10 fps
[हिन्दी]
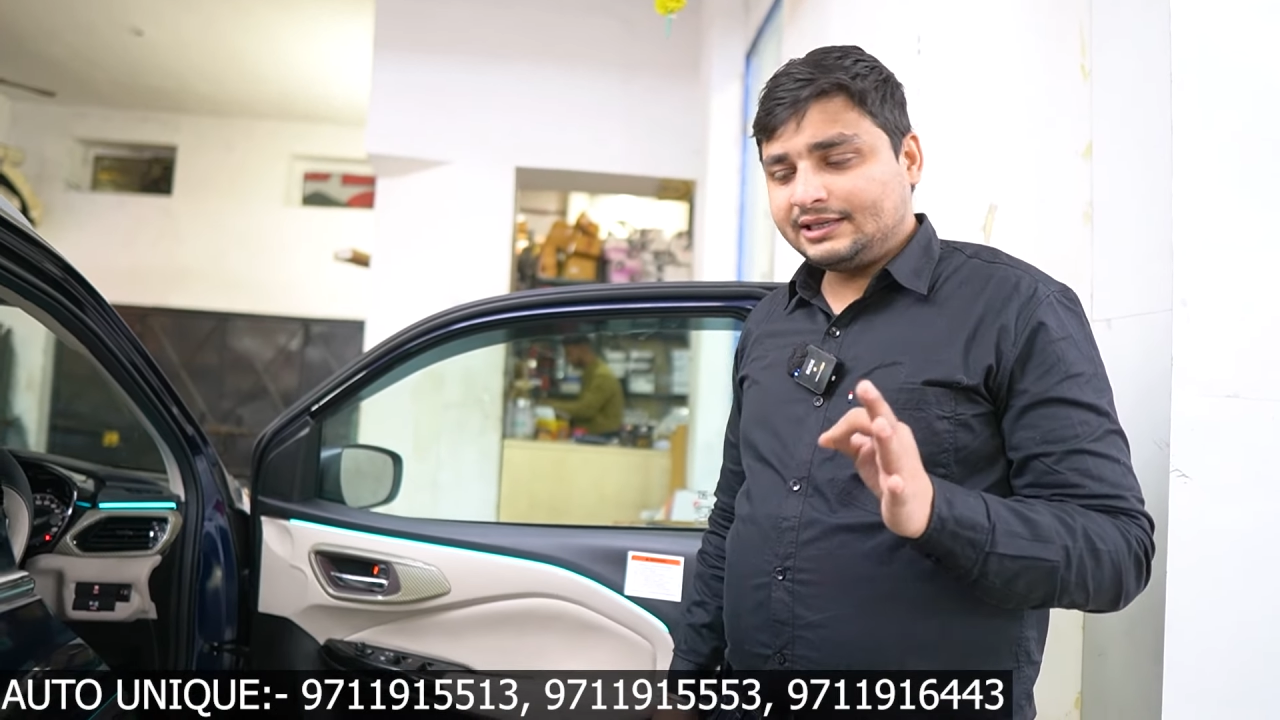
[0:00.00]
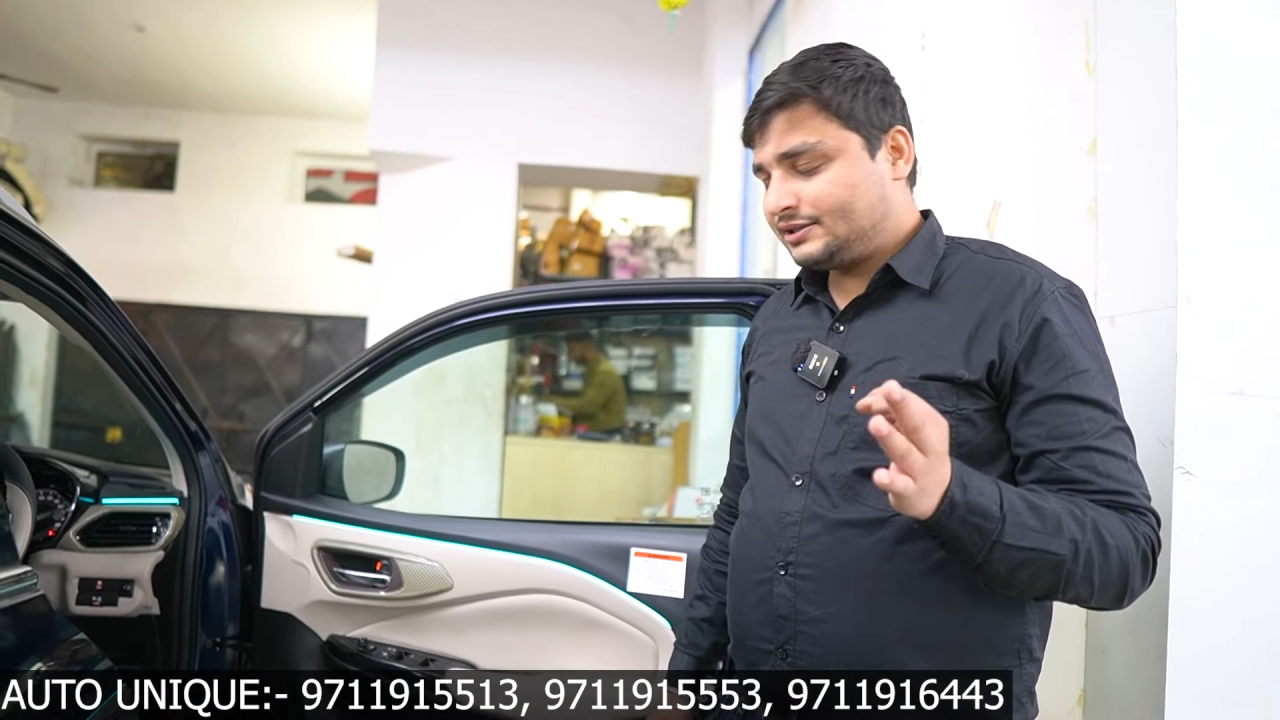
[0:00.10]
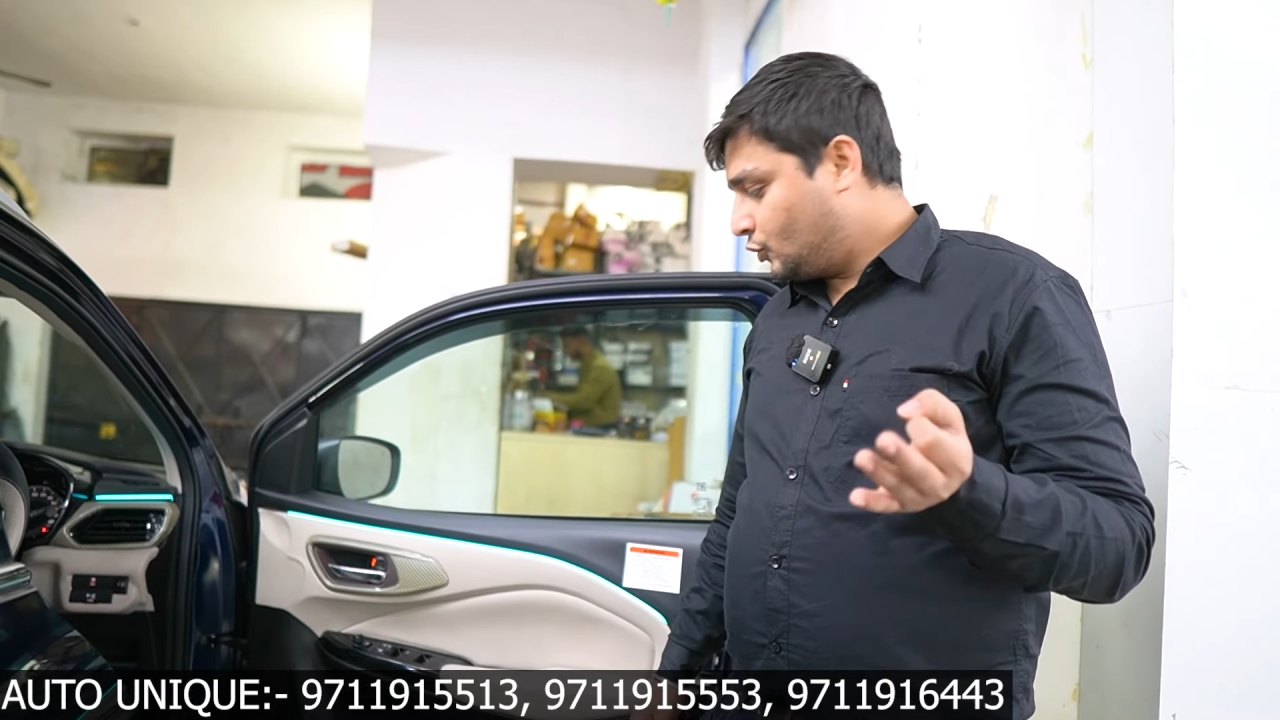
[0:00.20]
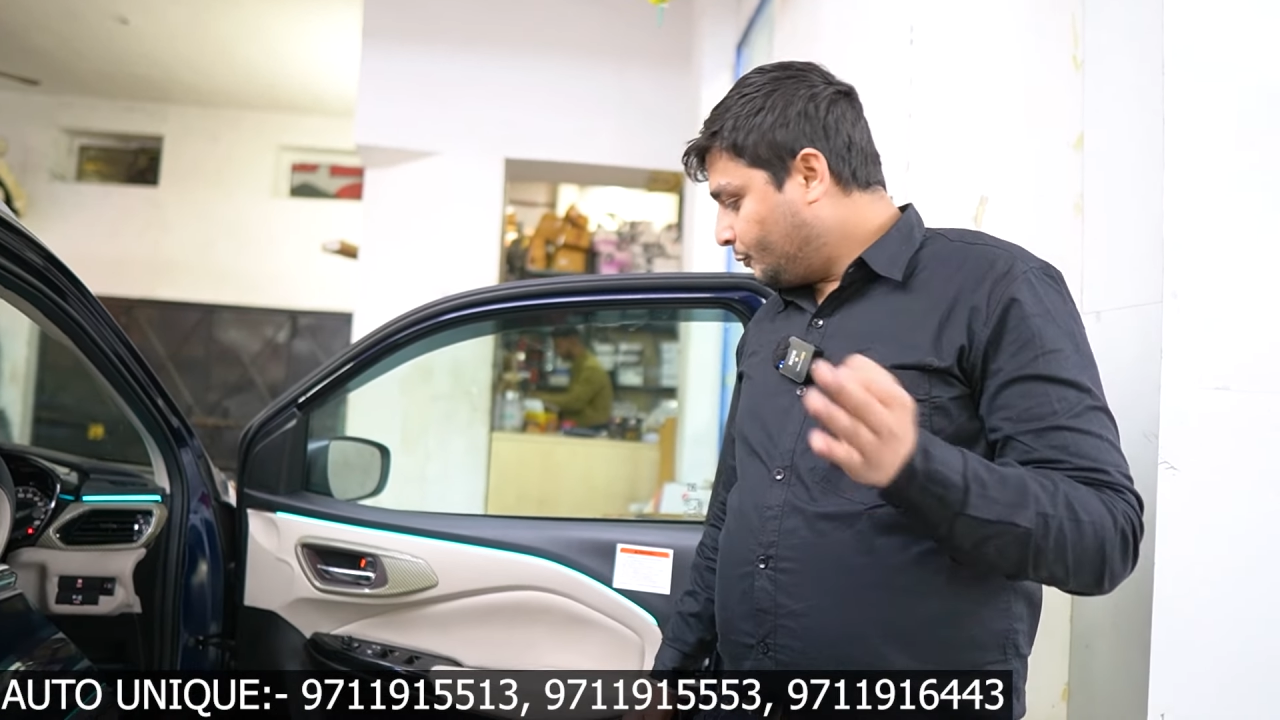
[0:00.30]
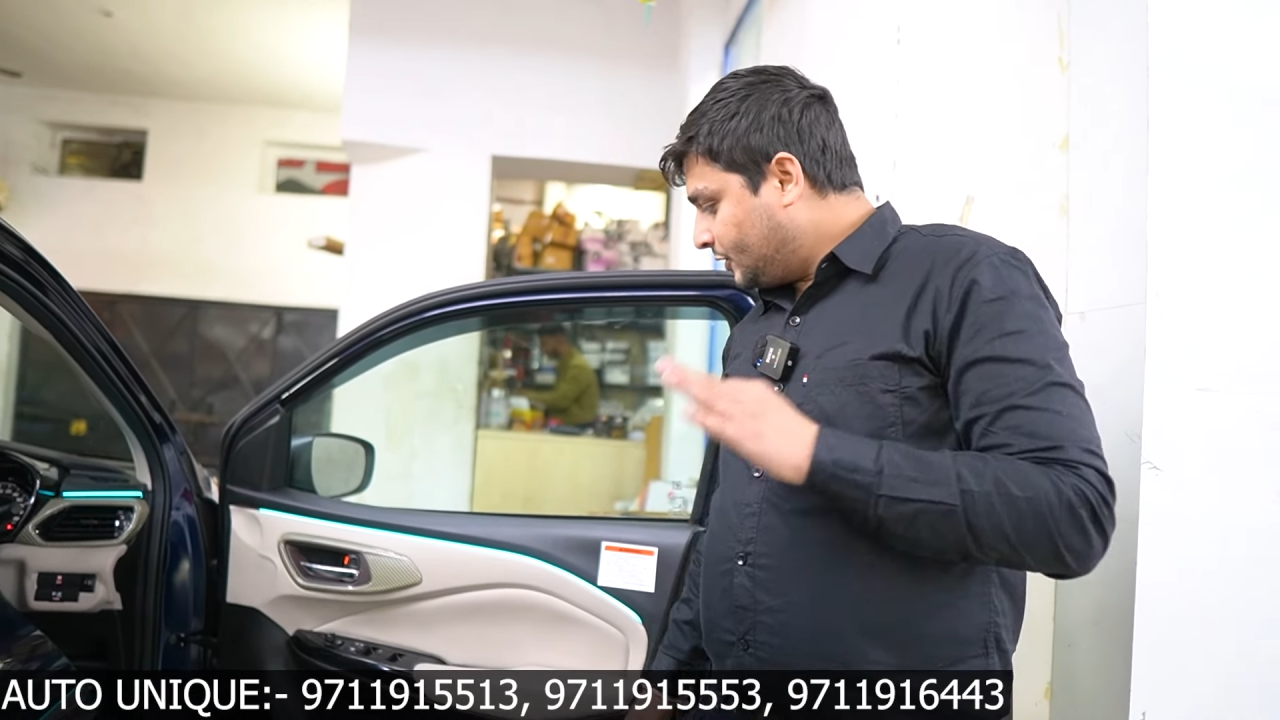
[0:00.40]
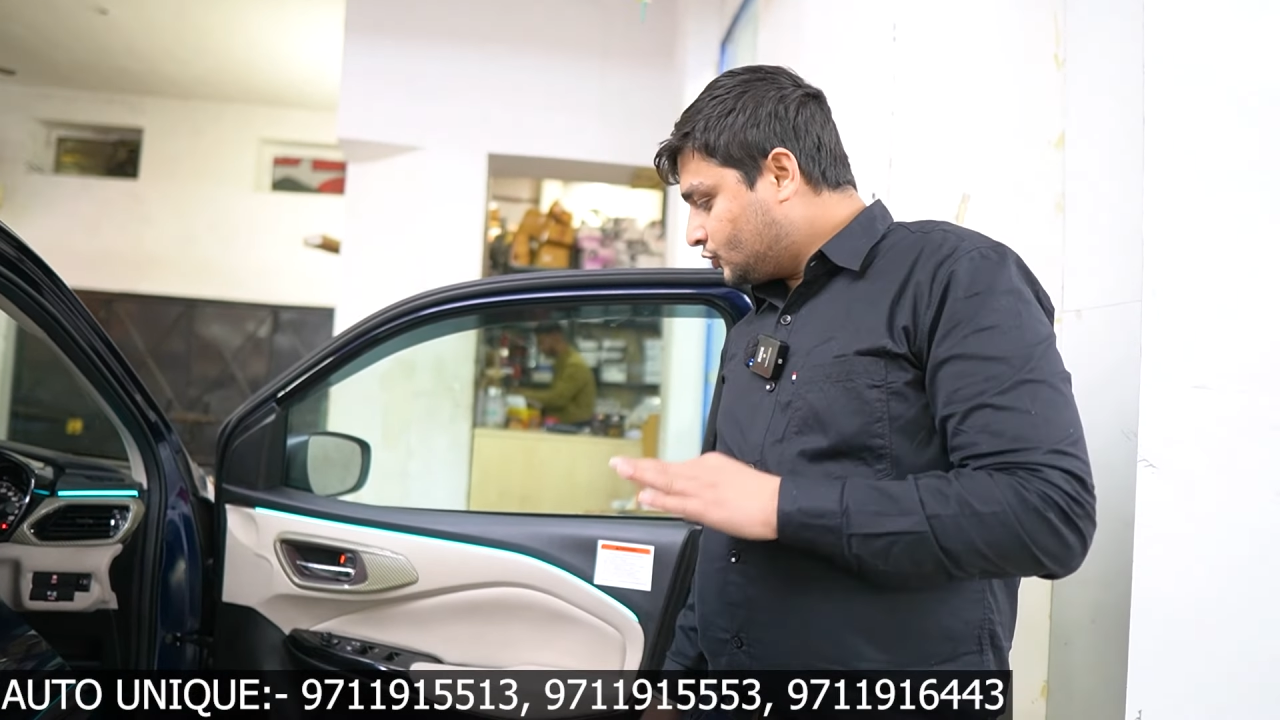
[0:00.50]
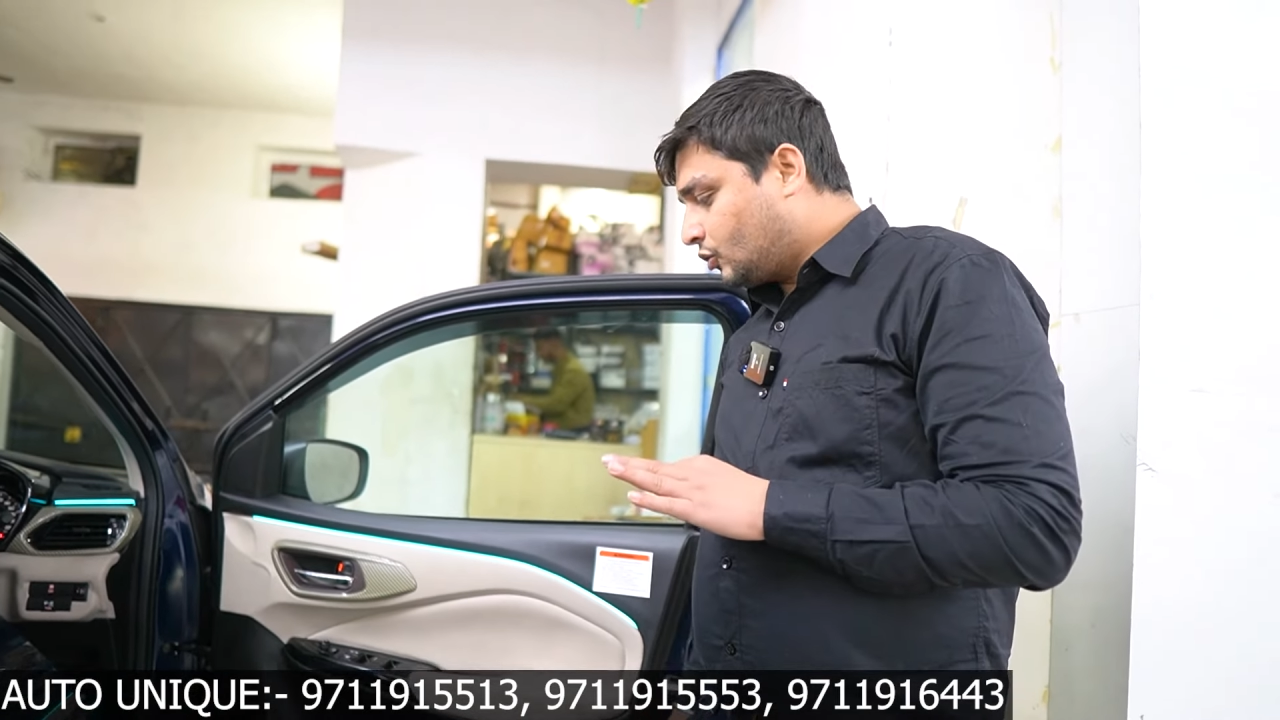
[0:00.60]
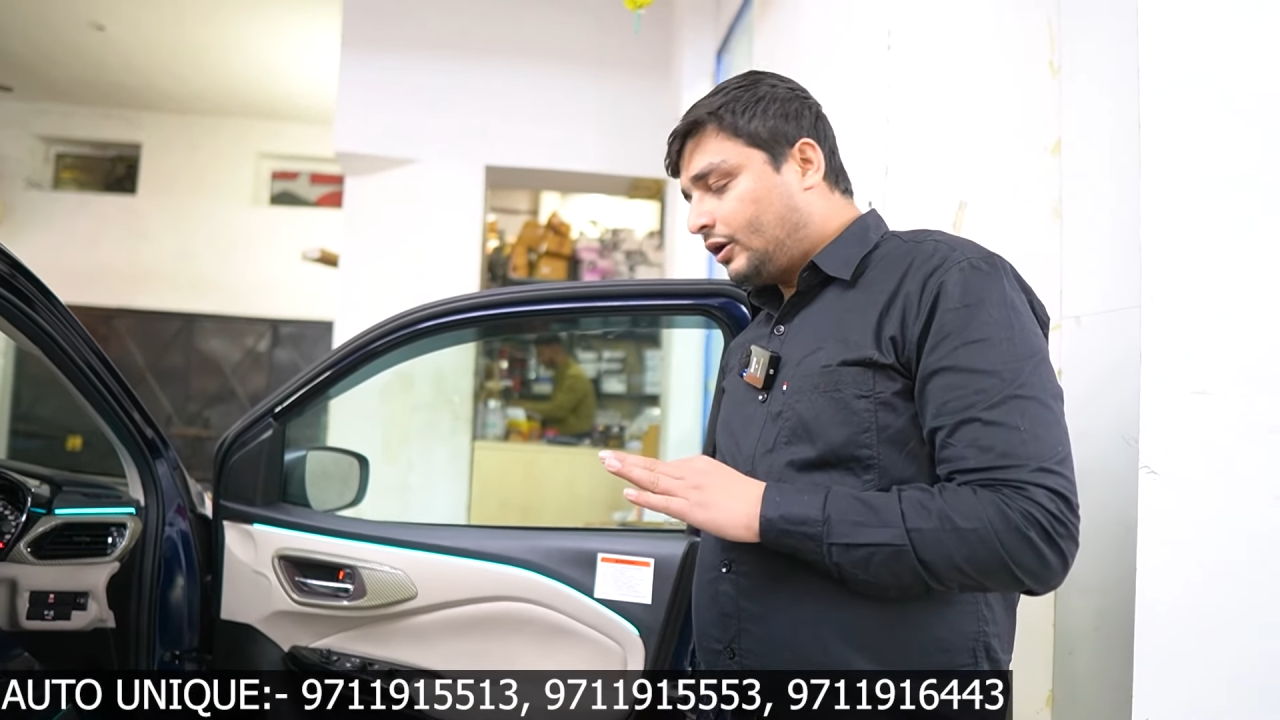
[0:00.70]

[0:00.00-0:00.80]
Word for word: इससे ऊपर जो